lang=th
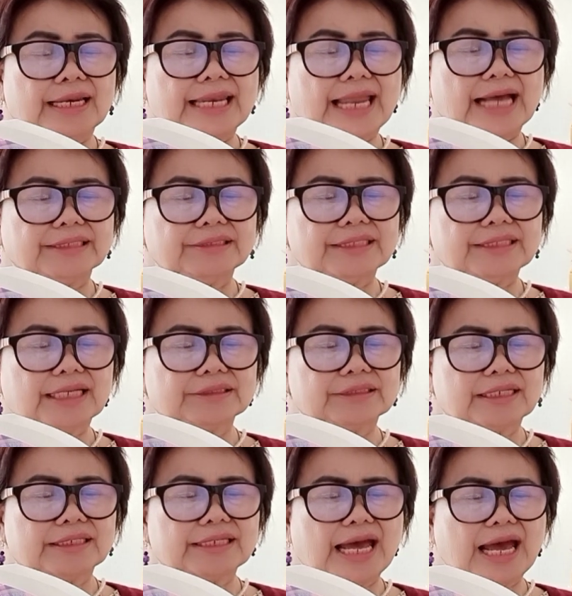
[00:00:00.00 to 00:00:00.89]
หลายศา
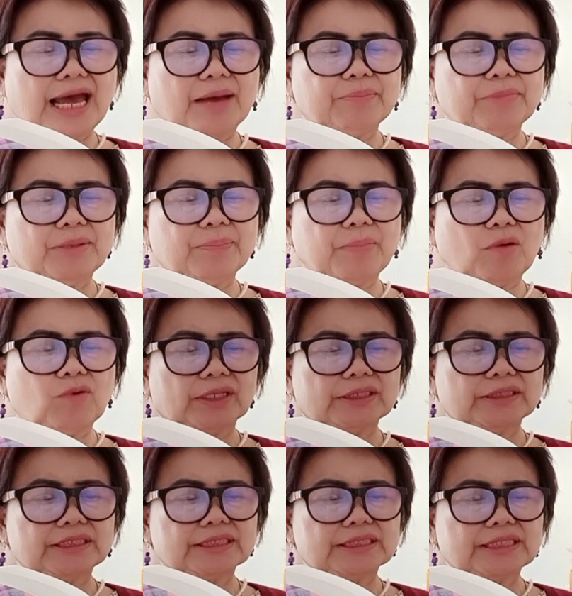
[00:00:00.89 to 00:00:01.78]
สนามีประ
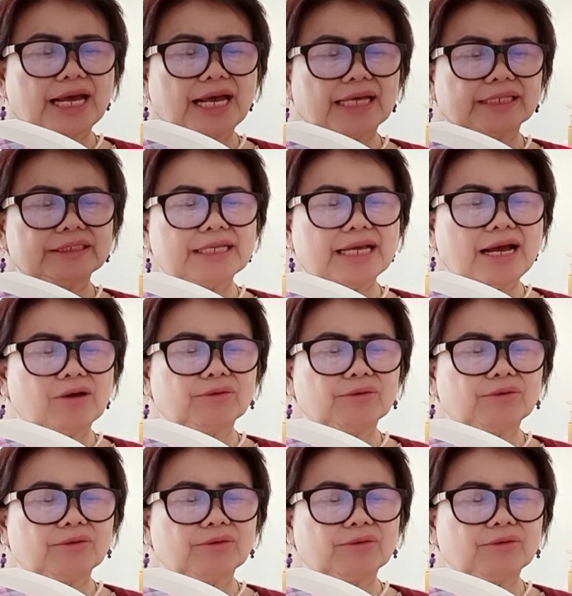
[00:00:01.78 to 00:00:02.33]
วัติศาสตร์ ยา